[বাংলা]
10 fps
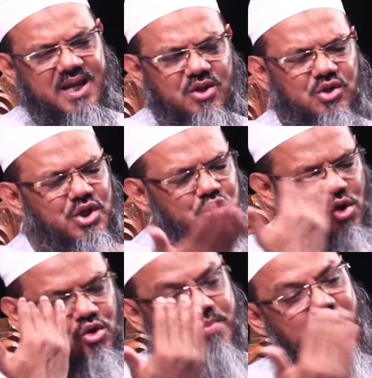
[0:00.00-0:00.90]
কিন্তু যদি
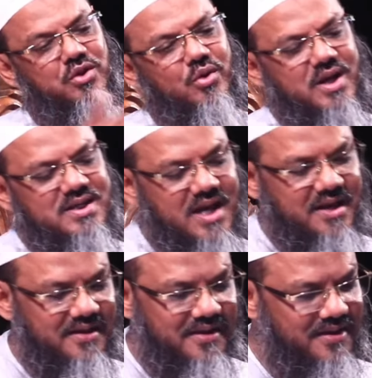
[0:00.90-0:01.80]
চক্ষু বন্ধ হয়ে
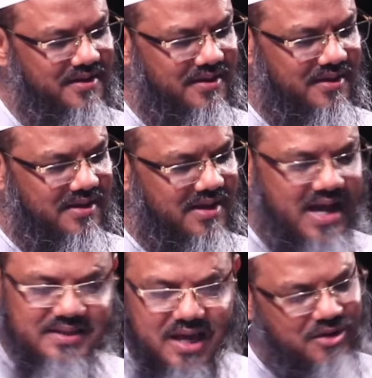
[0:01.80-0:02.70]
যায়
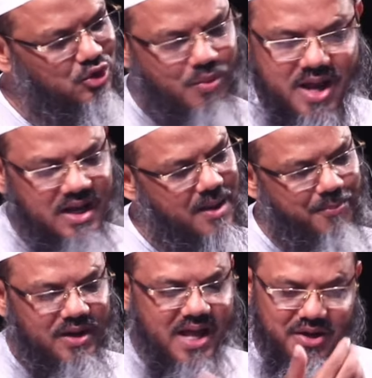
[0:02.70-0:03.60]
হাজারো সোভান আল্লাহ
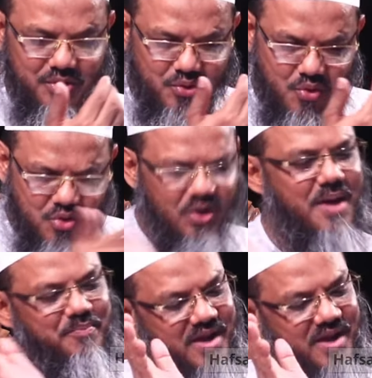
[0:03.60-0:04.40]
পড়লে আর কোনো লাভ